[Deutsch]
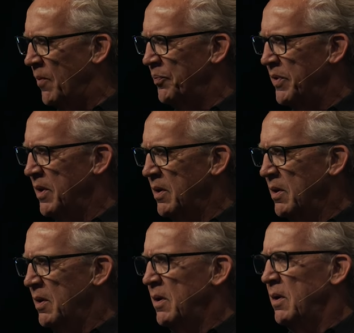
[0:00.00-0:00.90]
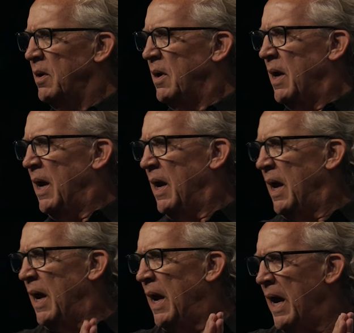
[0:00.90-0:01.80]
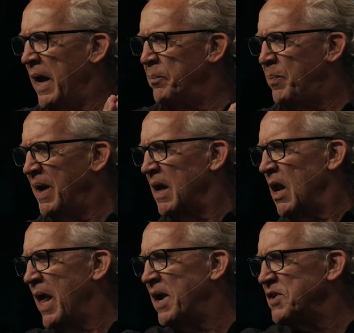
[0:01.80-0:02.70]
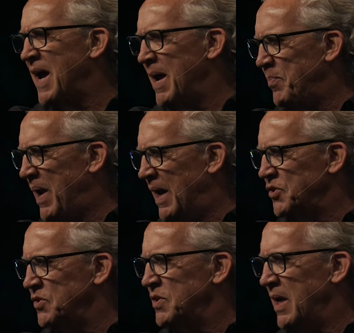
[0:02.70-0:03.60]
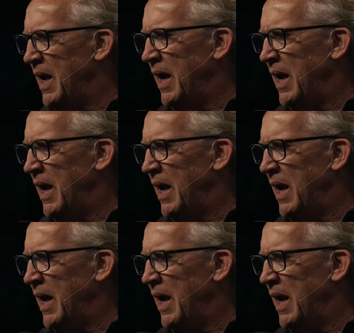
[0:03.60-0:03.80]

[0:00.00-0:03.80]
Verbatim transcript: jemand ihnen Unrecht getan hat und viel Zeit vergeht,